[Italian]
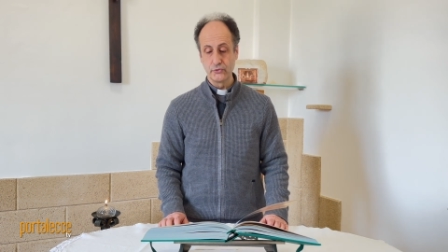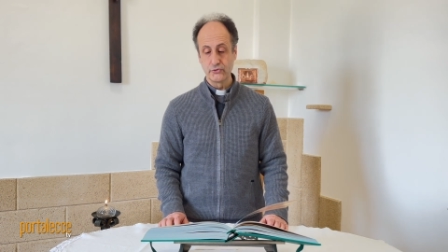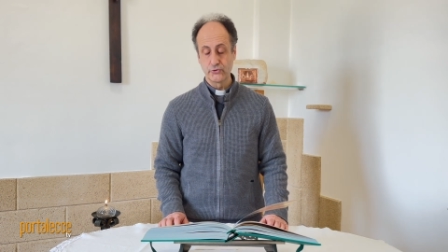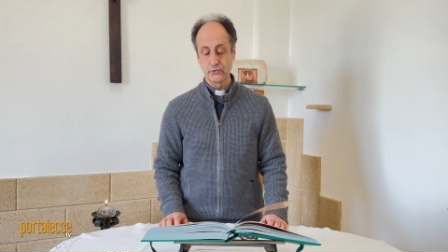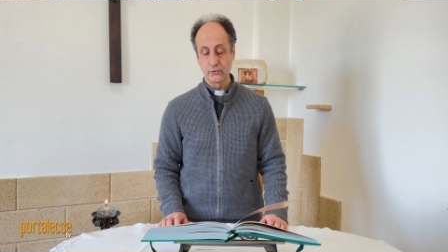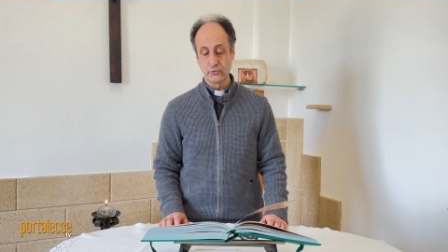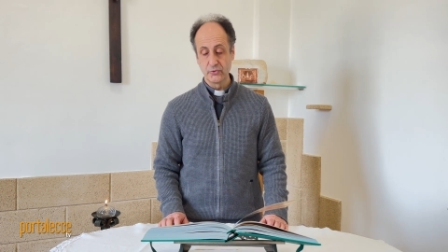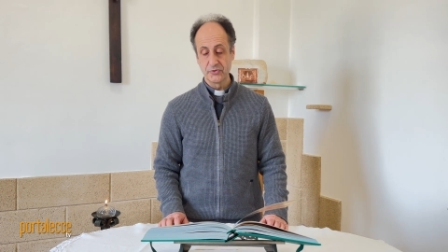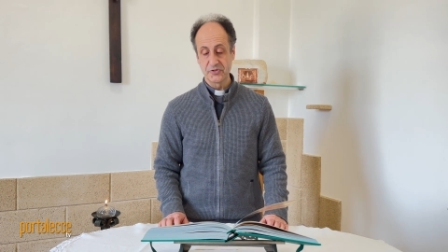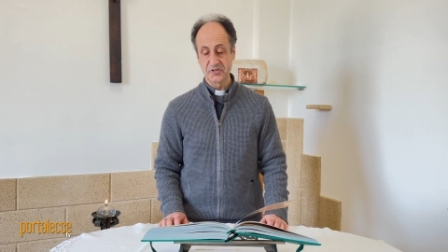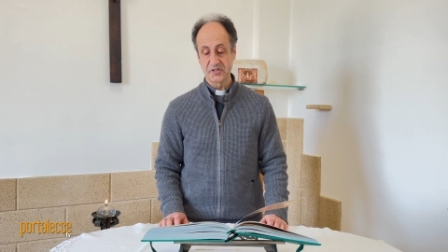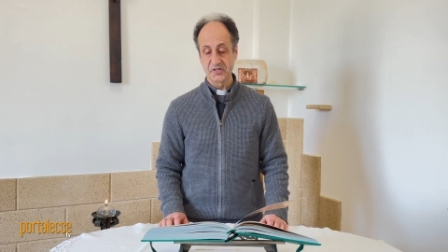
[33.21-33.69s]

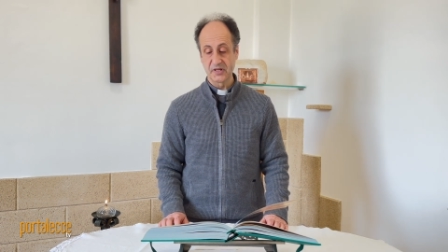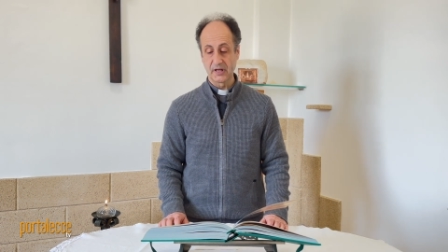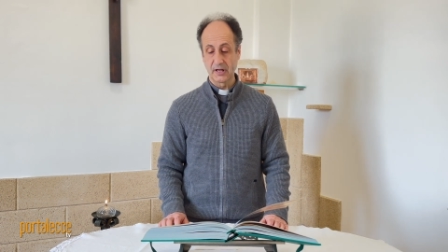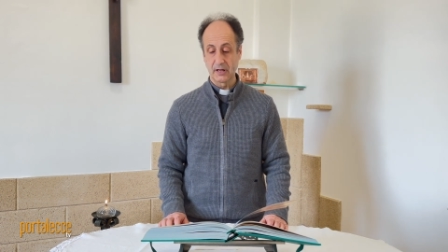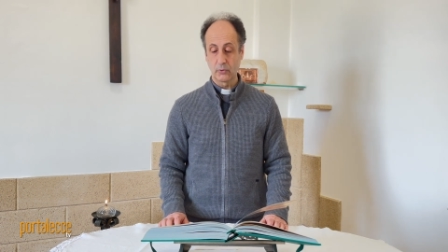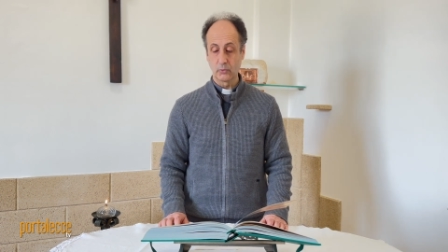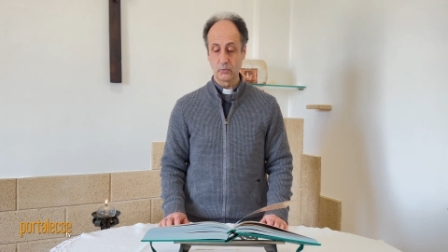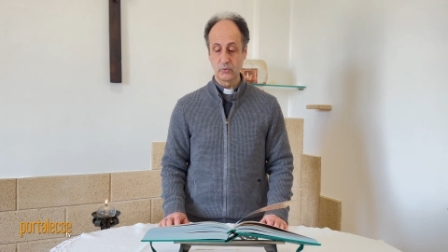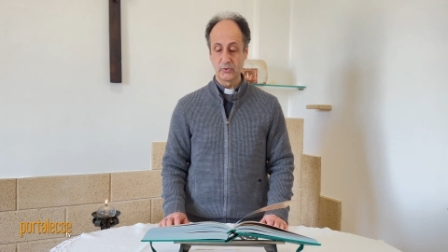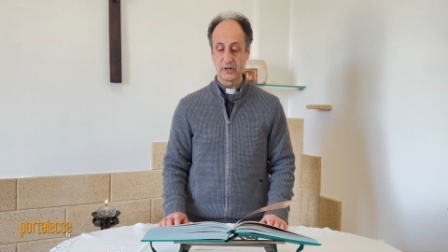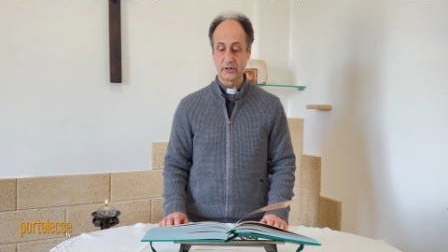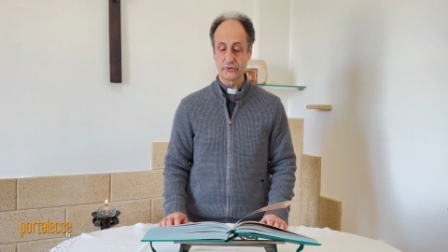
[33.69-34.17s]
giunse a
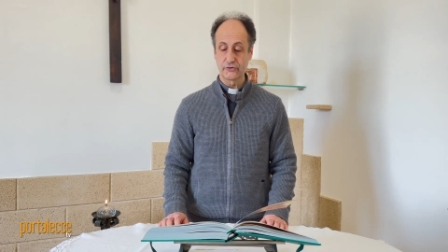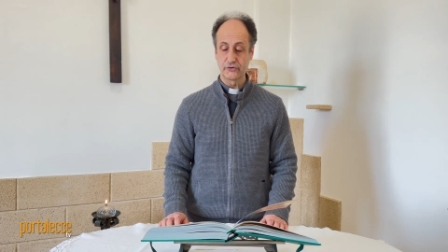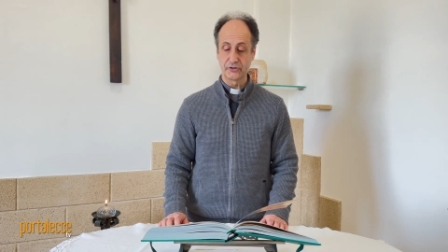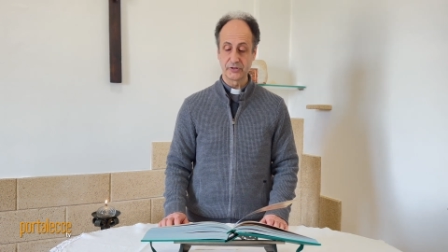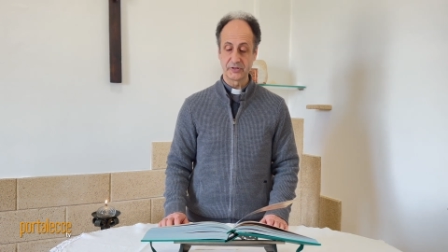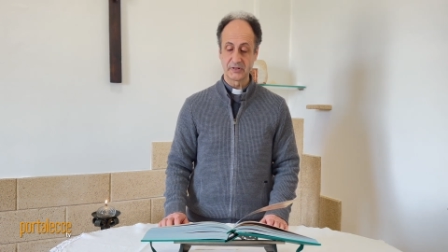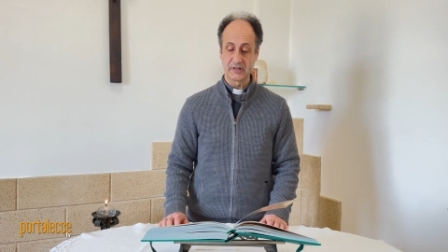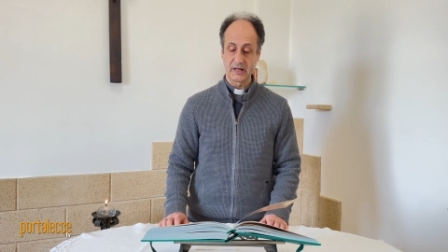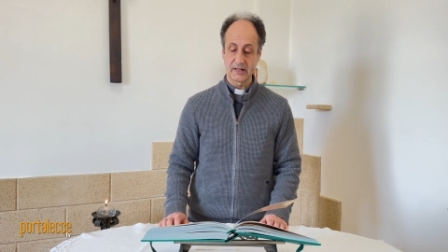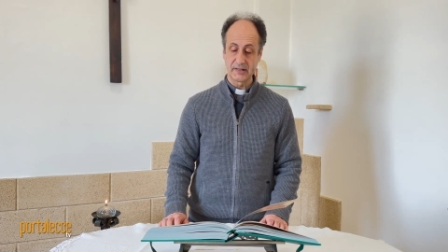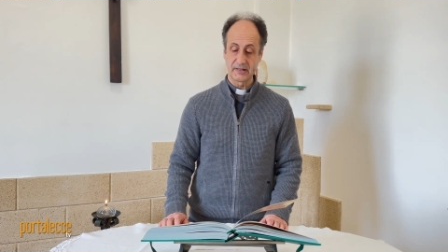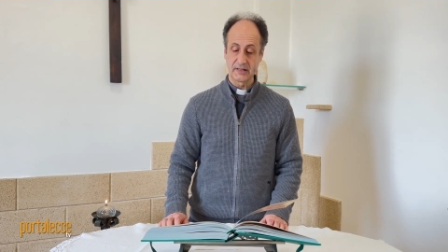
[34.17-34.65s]
una
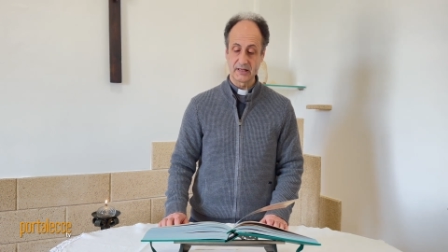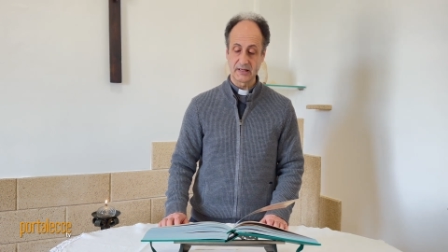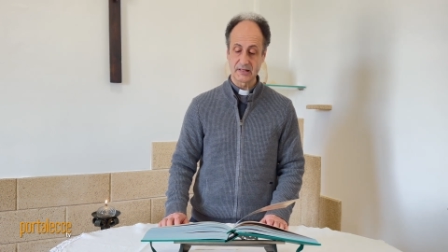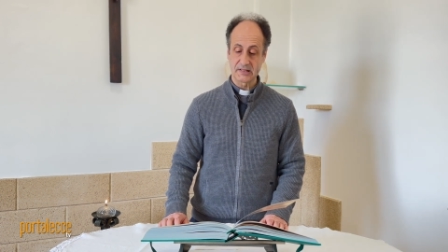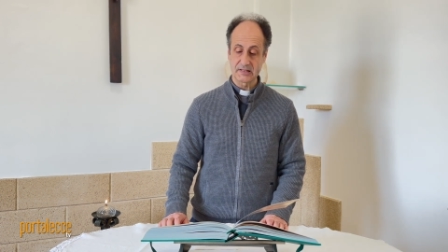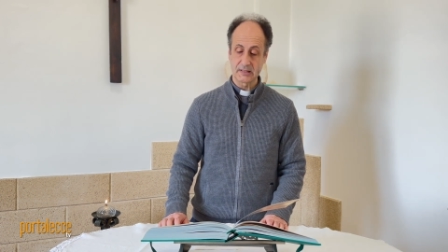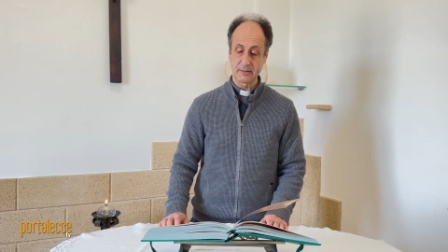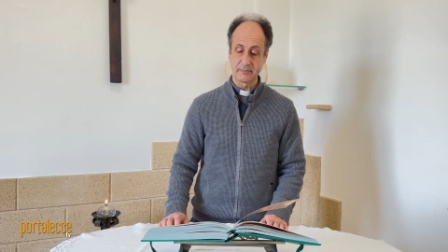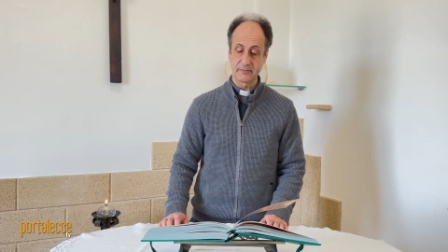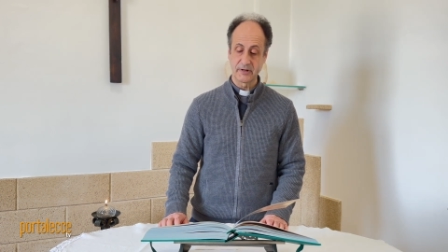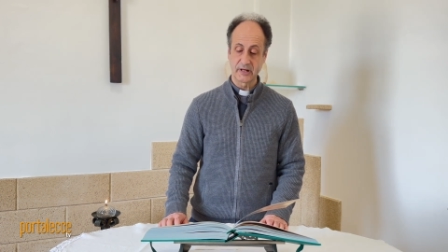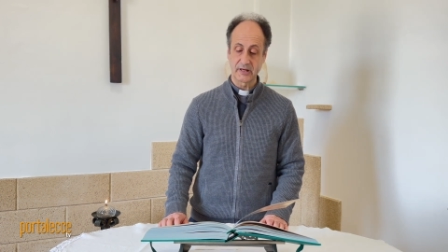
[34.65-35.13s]
città della
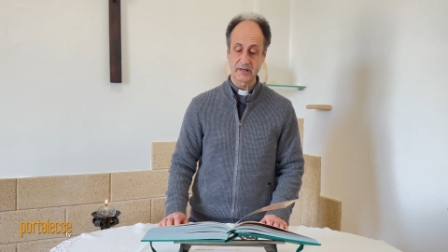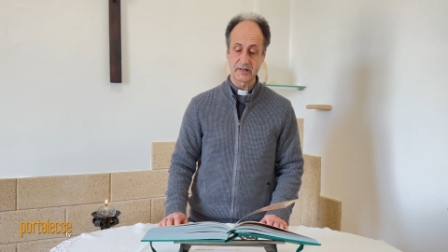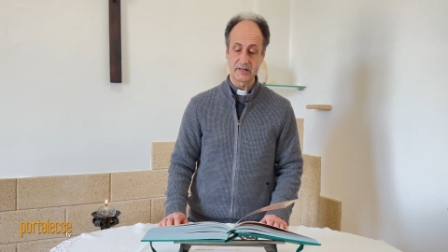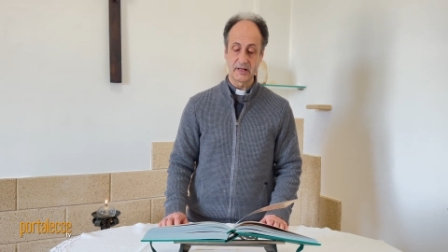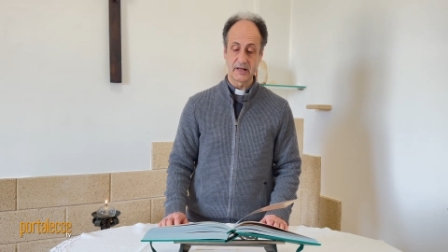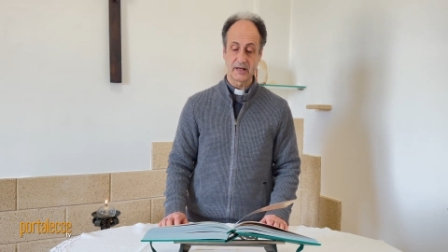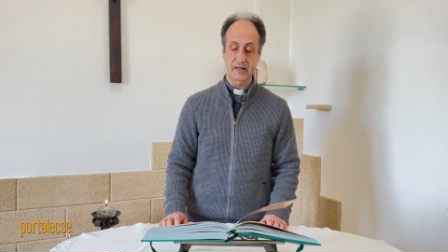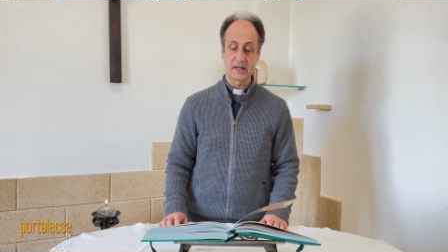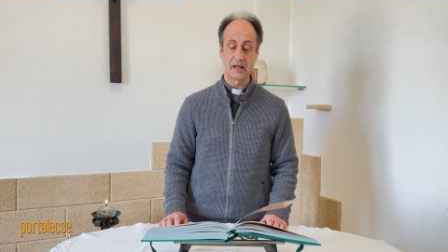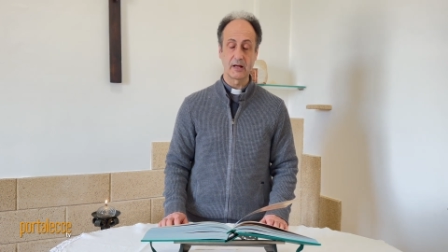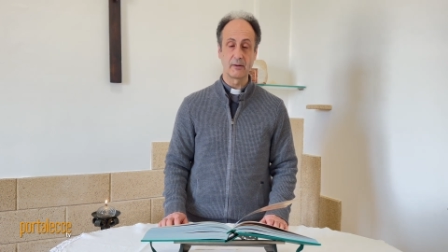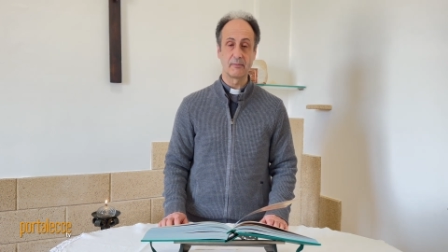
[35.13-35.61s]

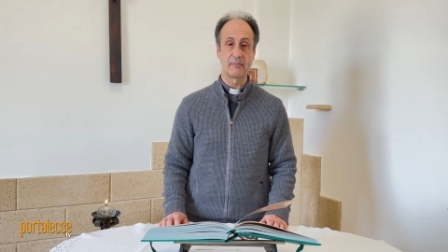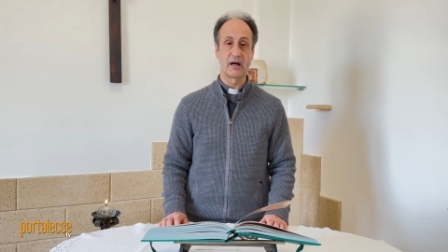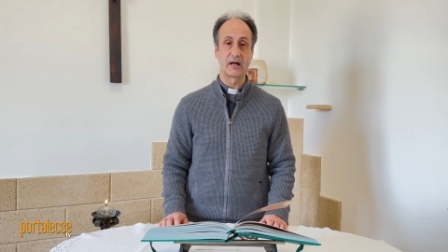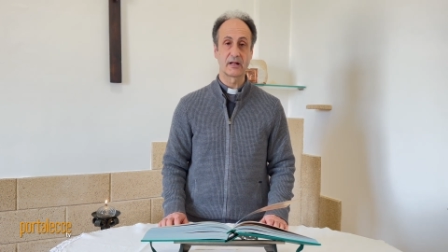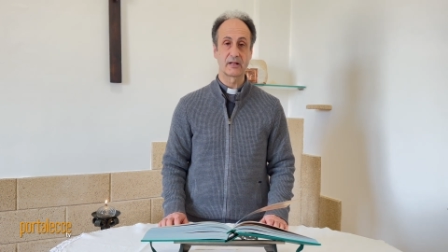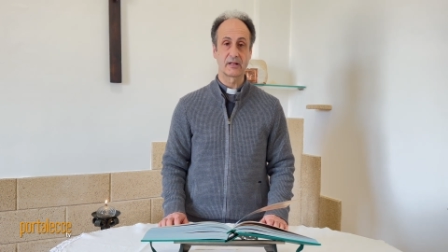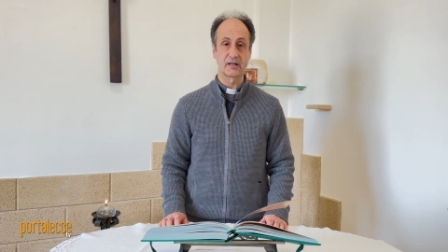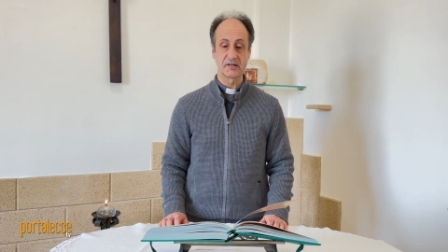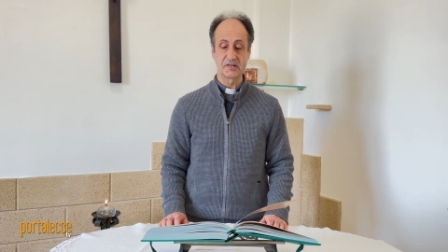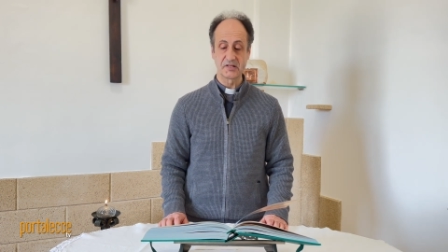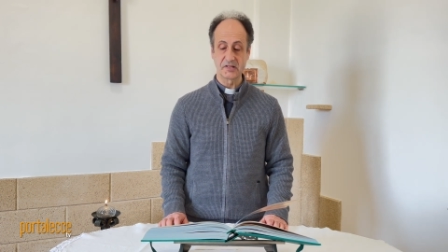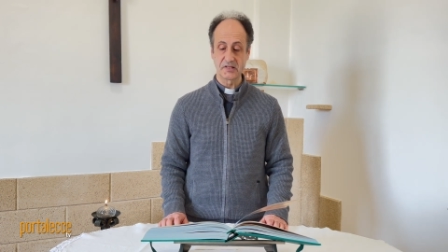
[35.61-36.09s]
Samaria
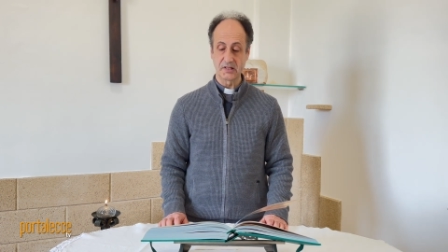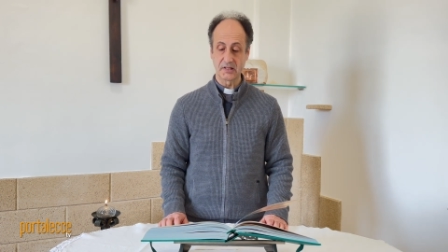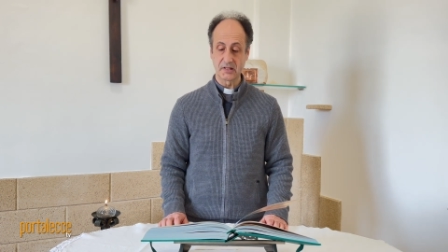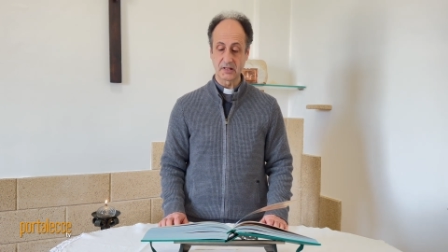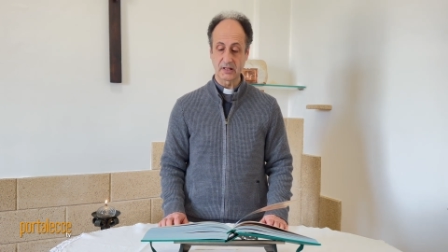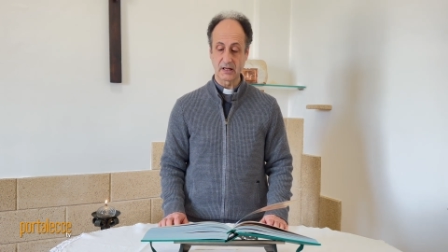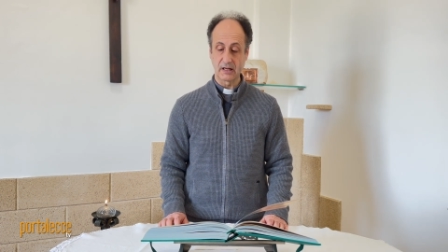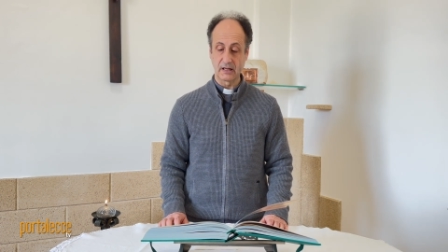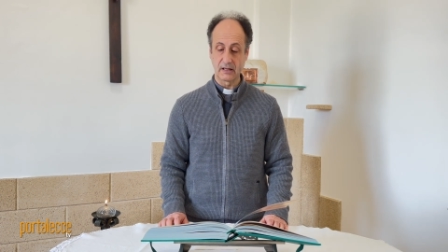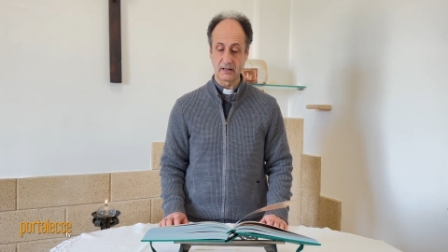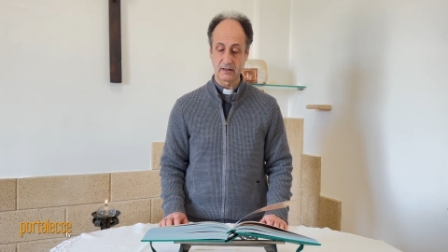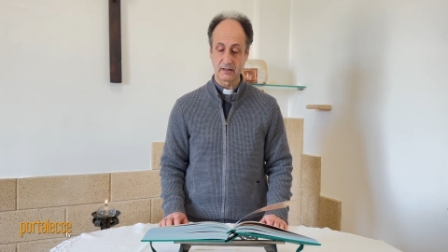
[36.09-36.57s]
chiamata
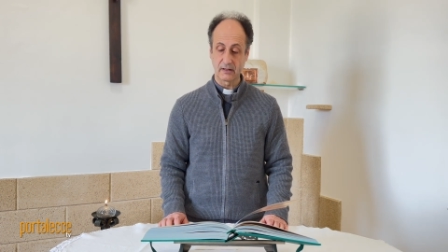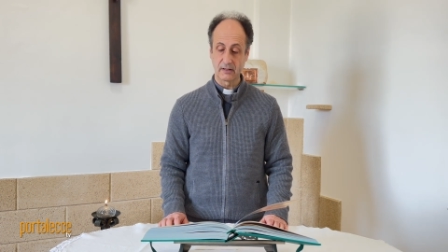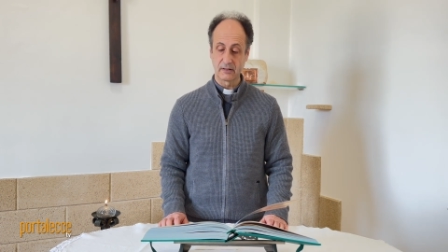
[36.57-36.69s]
Sica,